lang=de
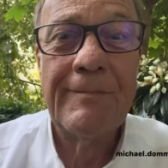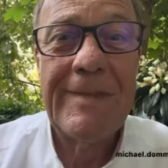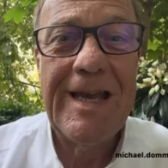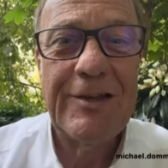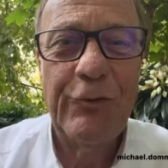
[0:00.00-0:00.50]

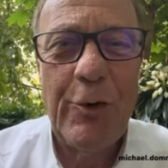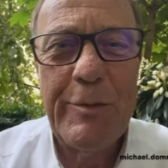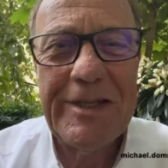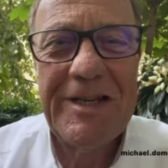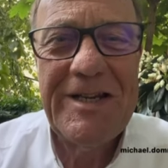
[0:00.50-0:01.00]
Ja, ich freue
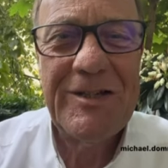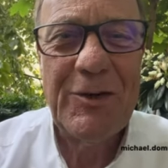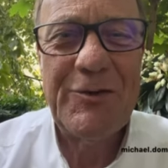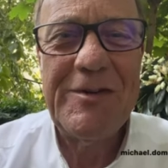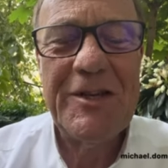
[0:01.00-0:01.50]
mich richtig,
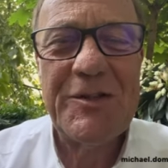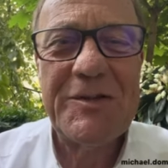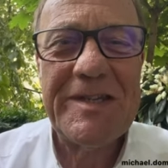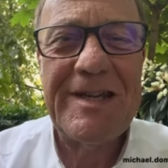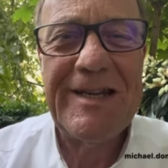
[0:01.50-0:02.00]
euch
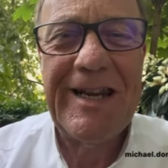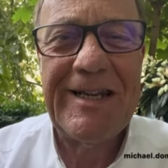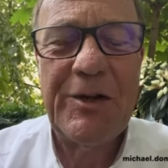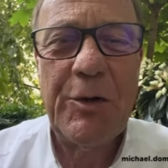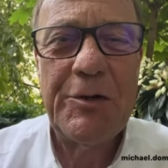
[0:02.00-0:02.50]
wiederzusehen, denn
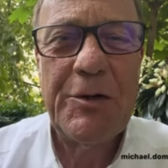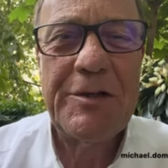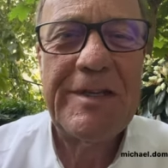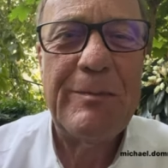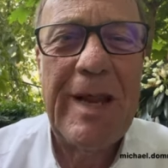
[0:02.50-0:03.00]
ihr könnt
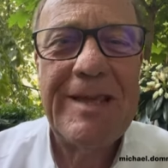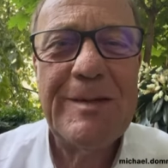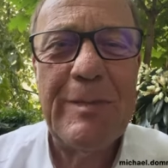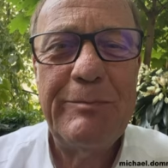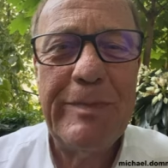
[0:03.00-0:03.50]
euch
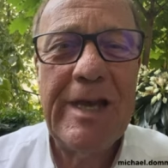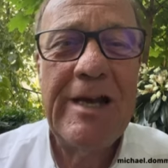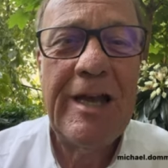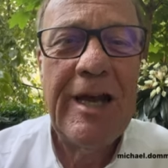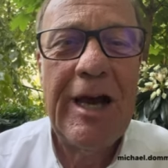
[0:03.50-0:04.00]
demnächst mit mir
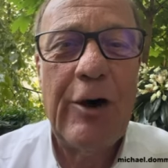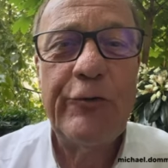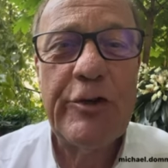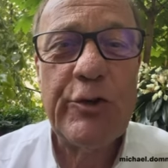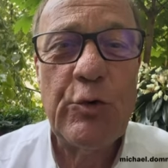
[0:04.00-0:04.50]
auf
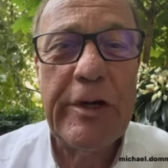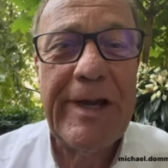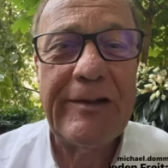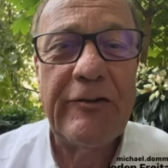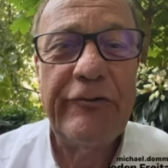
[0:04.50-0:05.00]
die
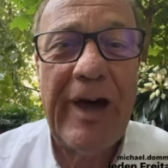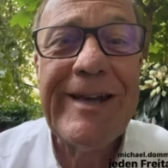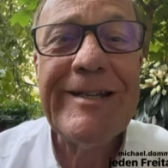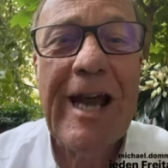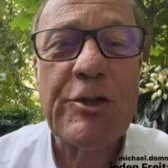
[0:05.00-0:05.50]
sogenannten
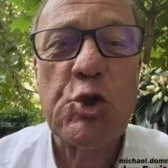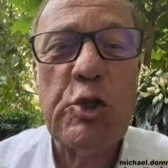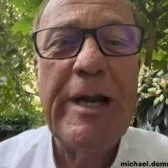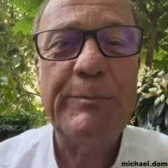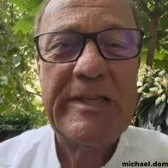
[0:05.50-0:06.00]

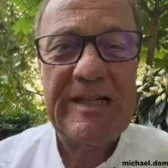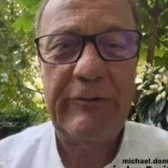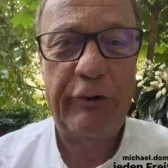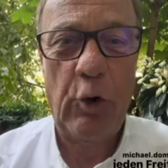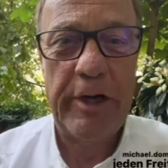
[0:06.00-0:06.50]
Freitagsschnipsel
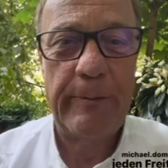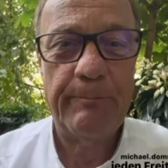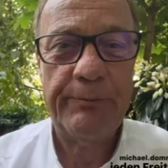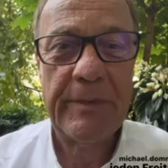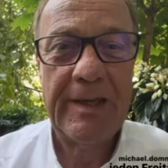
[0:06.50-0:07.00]
freuen.
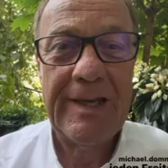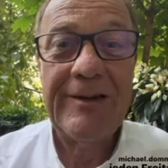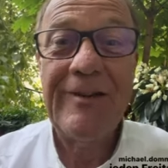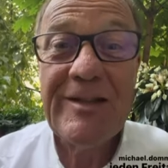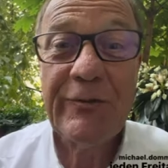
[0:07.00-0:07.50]

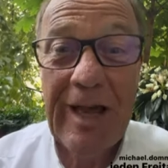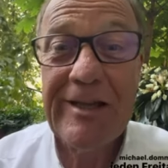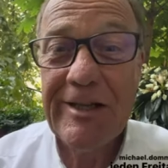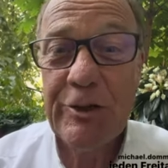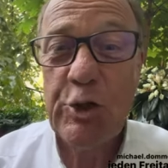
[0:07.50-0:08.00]
Was
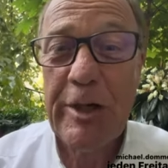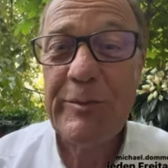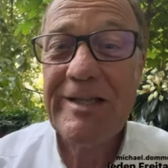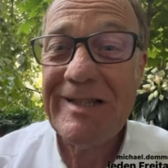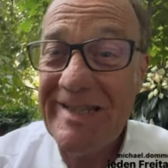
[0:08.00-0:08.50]

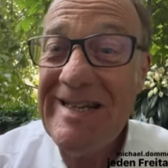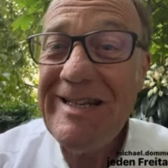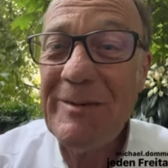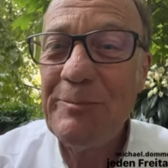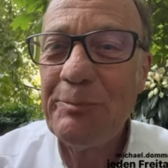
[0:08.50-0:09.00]
Freitagsschnipsel sind,